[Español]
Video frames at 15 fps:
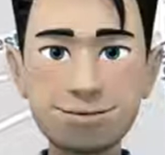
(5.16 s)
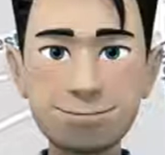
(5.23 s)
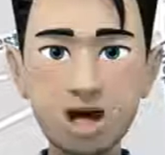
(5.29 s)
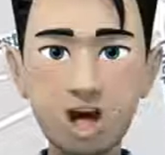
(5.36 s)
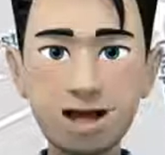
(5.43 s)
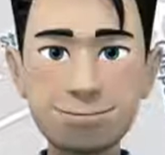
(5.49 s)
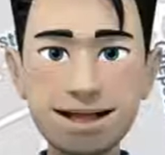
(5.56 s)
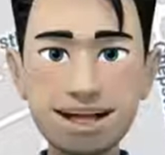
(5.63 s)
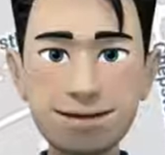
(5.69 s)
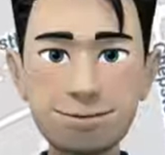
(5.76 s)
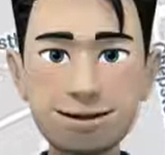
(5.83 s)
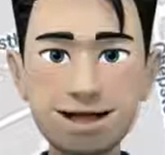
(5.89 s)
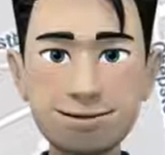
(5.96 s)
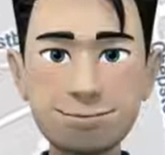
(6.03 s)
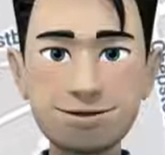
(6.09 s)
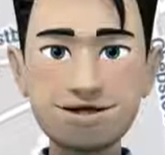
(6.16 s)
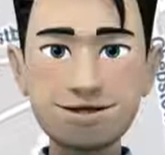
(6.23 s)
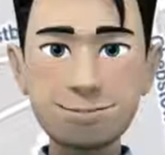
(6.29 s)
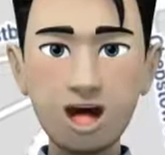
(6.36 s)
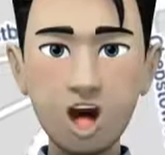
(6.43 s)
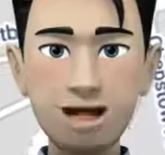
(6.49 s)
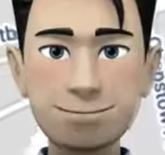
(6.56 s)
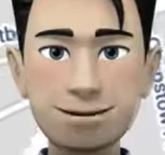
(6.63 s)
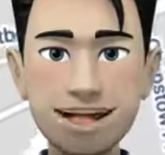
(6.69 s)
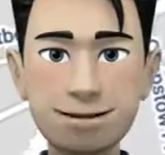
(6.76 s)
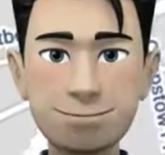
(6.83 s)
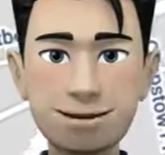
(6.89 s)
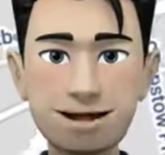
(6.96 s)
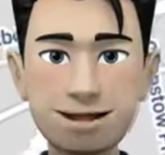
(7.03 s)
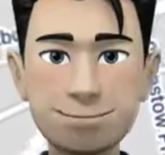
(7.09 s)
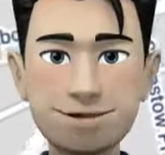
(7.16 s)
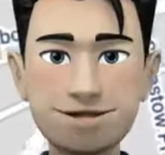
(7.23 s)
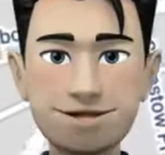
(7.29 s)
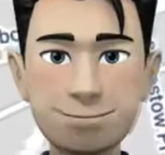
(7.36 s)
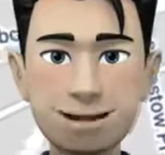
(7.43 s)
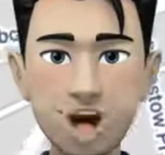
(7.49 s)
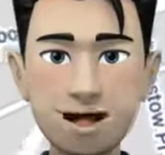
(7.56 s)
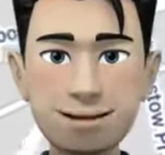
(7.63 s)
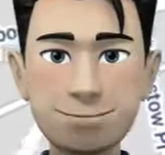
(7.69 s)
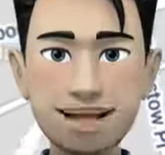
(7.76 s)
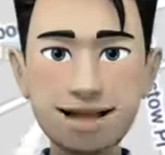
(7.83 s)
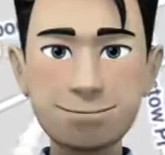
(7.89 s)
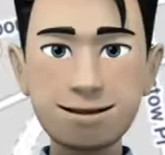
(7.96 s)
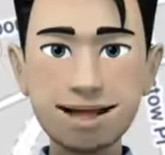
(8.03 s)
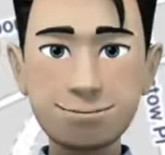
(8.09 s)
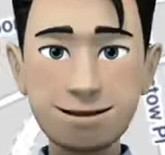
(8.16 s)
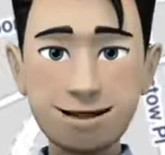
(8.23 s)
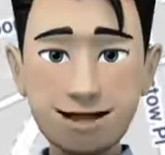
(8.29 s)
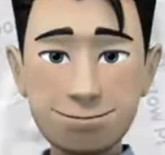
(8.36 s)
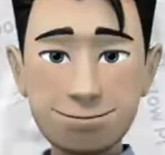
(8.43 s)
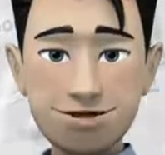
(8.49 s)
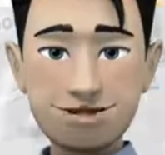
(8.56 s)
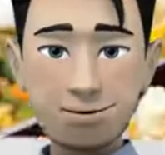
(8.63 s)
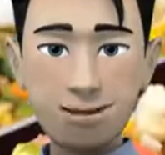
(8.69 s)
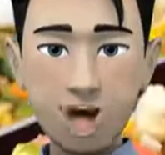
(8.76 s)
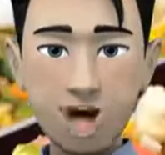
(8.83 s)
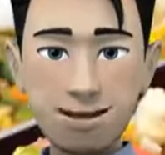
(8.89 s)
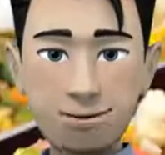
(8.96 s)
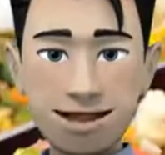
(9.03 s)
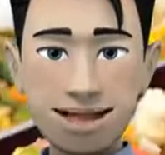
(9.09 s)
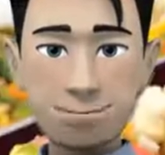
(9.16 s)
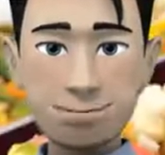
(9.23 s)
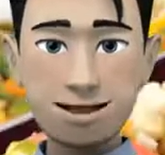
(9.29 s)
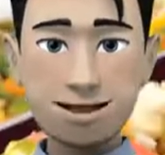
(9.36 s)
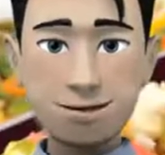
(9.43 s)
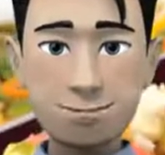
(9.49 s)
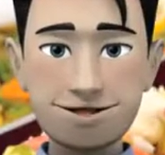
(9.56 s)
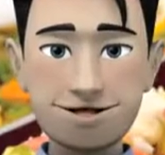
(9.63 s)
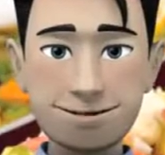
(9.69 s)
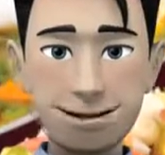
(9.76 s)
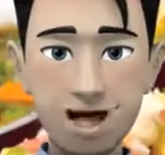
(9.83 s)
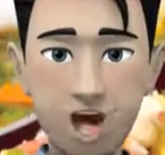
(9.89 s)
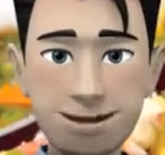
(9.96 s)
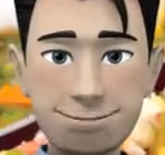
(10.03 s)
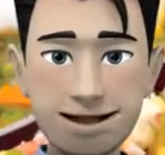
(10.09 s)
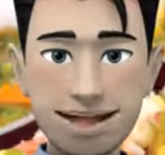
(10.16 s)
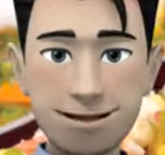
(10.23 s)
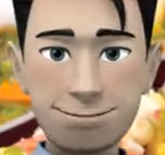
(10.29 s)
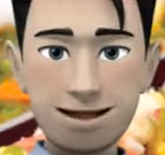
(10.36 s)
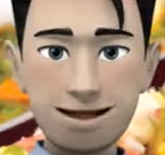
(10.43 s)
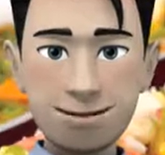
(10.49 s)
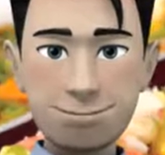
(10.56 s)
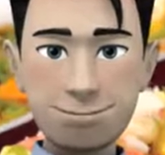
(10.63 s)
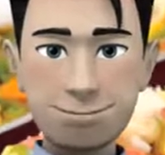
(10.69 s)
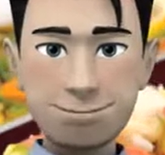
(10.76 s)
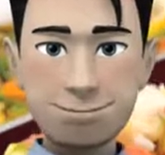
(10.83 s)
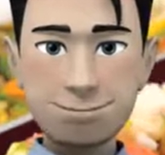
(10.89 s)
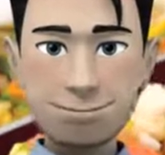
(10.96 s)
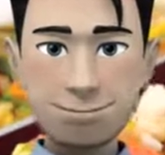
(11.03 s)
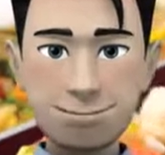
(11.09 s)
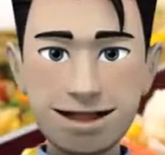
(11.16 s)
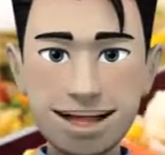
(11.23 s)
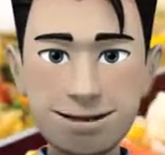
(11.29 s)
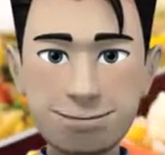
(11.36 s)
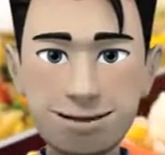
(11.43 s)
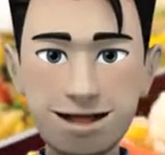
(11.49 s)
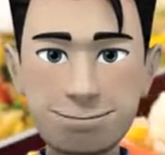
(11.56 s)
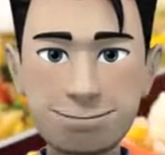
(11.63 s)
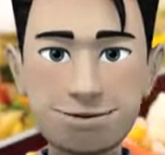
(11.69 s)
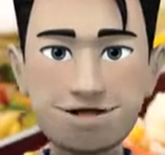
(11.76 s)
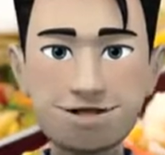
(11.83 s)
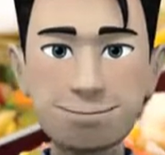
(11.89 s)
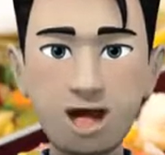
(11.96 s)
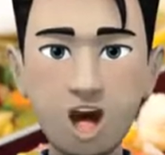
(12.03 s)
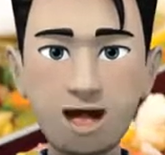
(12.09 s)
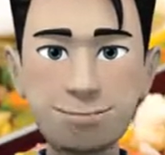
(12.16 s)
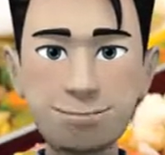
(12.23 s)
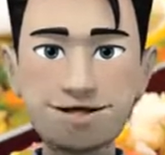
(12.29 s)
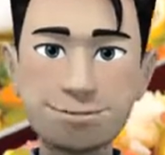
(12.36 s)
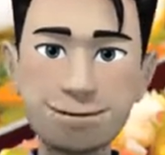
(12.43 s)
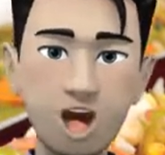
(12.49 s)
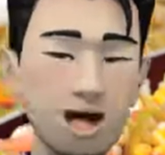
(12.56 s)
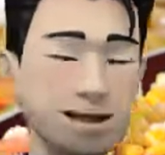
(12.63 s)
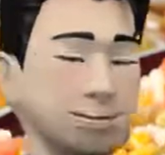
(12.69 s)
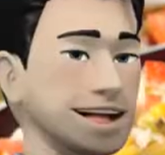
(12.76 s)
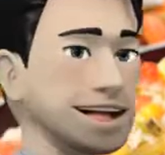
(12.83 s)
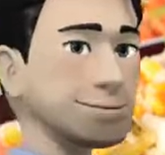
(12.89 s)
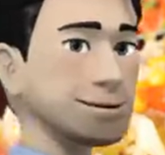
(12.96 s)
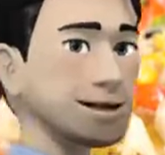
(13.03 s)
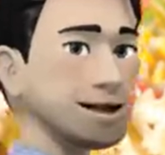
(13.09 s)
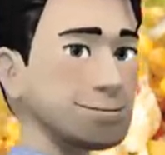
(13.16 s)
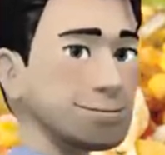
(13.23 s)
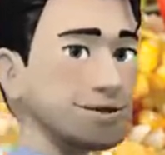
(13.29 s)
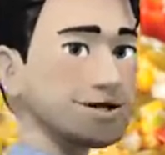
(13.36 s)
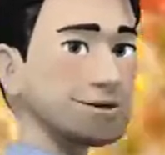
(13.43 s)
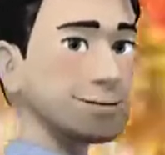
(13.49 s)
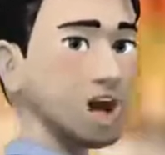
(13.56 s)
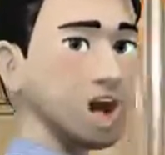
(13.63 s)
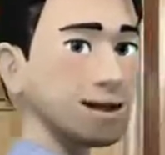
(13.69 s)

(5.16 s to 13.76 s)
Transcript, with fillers: Shaftesbury Hyde Park International es un hotel de cuatro estrellas que ofrece habitaciones de lujo y wifi gratuita. Se encuentra a 5 minutos a pie de la estación de metro de